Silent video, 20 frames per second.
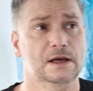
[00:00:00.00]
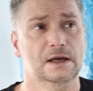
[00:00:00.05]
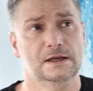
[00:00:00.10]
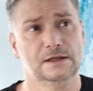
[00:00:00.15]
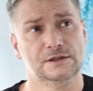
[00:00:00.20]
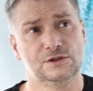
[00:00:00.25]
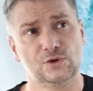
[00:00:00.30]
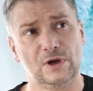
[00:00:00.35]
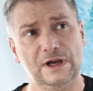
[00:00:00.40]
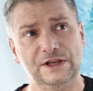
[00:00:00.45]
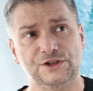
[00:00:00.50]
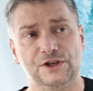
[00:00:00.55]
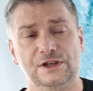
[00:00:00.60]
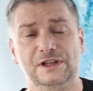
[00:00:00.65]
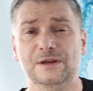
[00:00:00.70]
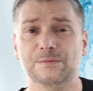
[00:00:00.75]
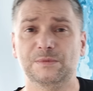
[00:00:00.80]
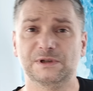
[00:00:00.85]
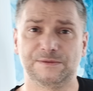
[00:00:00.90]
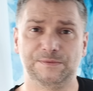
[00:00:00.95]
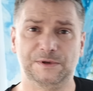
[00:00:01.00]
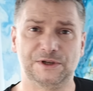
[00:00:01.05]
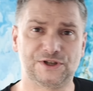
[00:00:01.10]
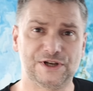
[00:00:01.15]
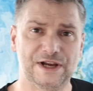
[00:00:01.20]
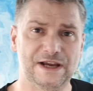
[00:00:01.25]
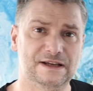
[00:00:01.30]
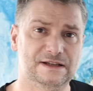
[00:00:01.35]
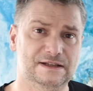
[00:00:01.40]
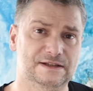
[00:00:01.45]
Słuchajcie,
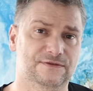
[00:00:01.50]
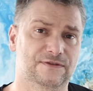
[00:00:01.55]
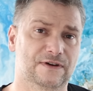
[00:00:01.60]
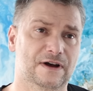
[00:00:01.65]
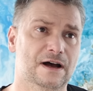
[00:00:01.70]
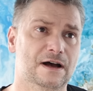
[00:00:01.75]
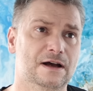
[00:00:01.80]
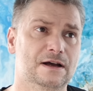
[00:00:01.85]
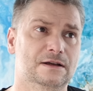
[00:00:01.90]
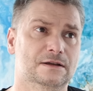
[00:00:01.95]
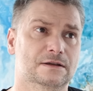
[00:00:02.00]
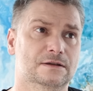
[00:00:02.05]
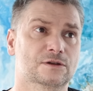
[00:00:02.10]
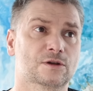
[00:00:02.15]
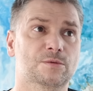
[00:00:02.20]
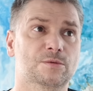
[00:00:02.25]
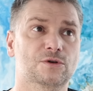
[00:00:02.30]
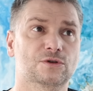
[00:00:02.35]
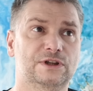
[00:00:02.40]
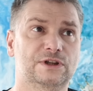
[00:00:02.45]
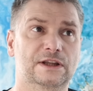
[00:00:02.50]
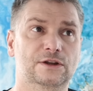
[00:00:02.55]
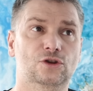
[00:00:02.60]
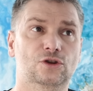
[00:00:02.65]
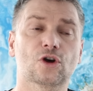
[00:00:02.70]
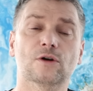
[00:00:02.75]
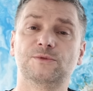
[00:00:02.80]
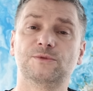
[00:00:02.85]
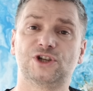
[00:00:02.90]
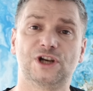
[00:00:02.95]
niebezpieczeństwa, no bo ten
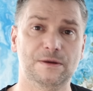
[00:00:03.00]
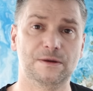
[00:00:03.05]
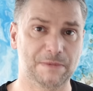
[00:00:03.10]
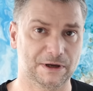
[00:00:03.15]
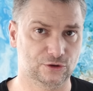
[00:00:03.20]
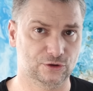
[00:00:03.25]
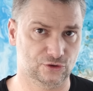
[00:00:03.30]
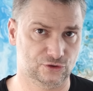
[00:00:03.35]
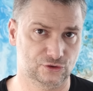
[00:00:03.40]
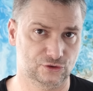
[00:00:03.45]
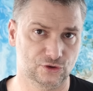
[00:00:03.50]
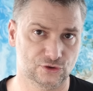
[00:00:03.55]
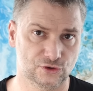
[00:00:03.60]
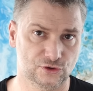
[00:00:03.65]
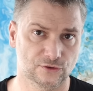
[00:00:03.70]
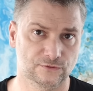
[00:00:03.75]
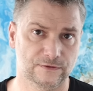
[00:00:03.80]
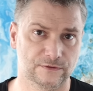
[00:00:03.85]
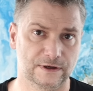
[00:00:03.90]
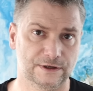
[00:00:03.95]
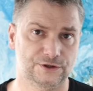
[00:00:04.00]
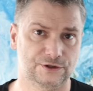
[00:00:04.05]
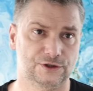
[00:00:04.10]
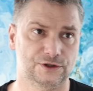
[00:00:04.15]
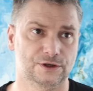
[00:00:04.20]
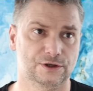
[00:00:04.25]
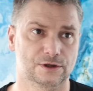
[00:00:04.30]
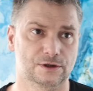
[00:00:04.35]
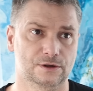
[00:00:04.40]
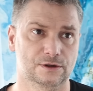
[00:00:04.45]
dom trzeba
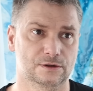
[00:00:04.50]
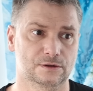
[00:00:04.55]
dostosować